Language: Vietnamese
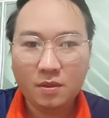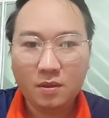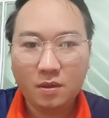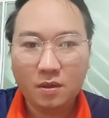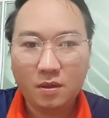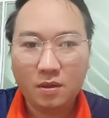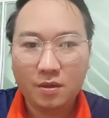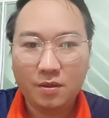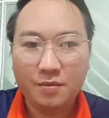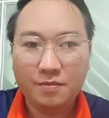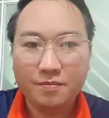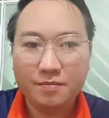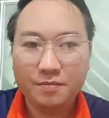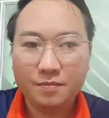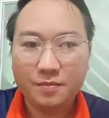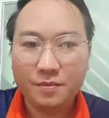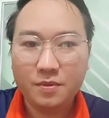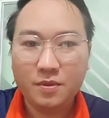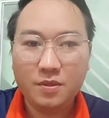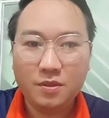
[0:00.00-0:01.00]
ờ
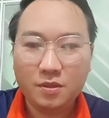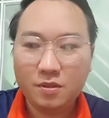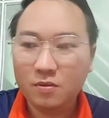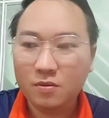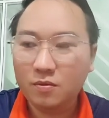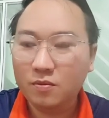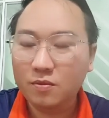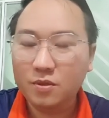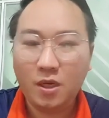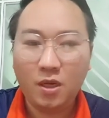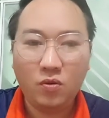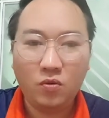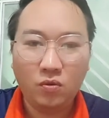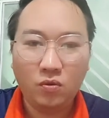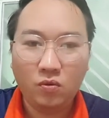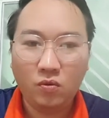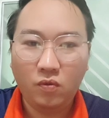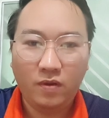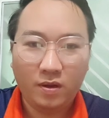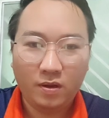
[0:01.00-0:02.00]
trồng trái u
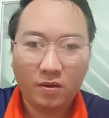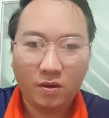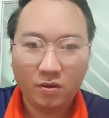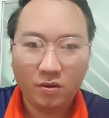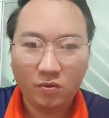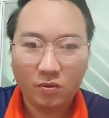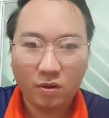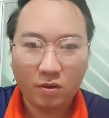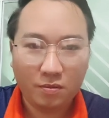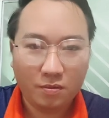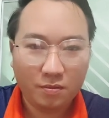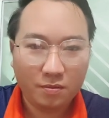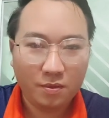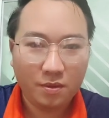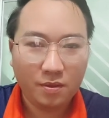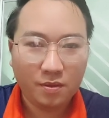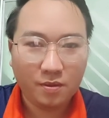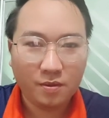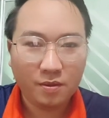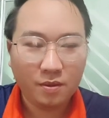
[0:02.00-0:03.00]
của vự tao ăn hút gấu nè